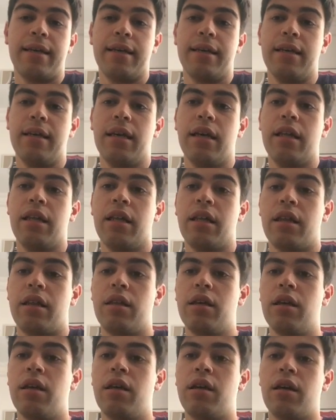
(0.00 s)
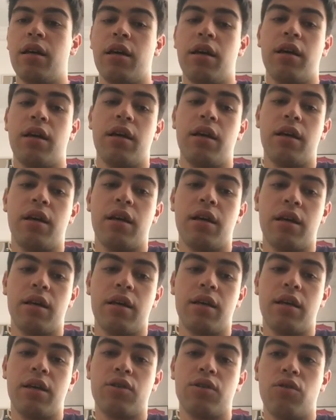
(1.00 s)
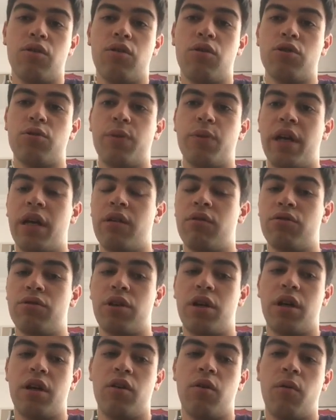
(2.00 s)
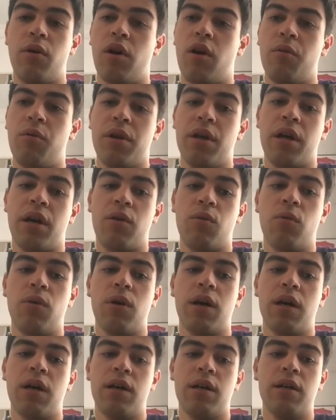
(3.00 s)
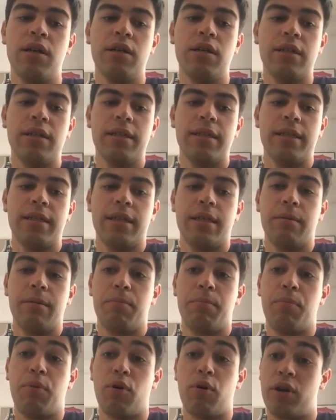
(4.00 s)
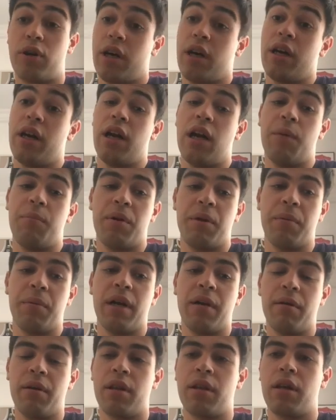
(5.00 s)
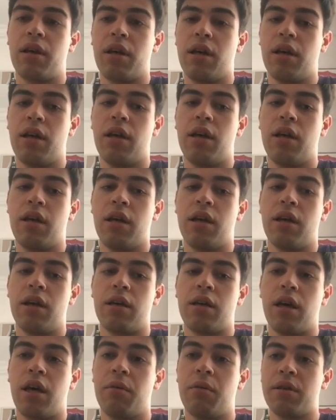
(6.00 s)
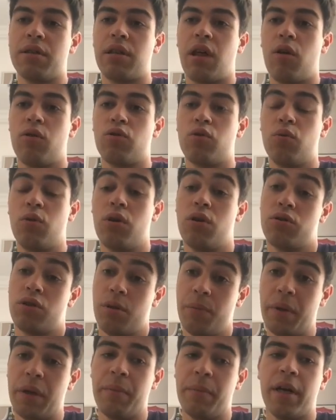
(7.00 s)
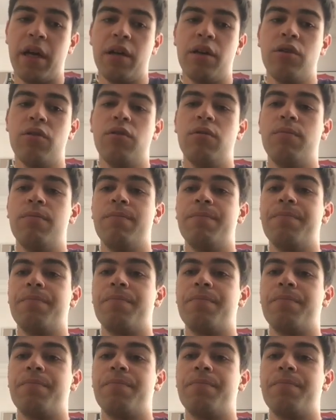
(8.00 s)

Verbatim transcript: y he de decir que, son dos veranos que no voy a olvidar nunca porque era la primera vez que, iba a Estados Unidos el primer año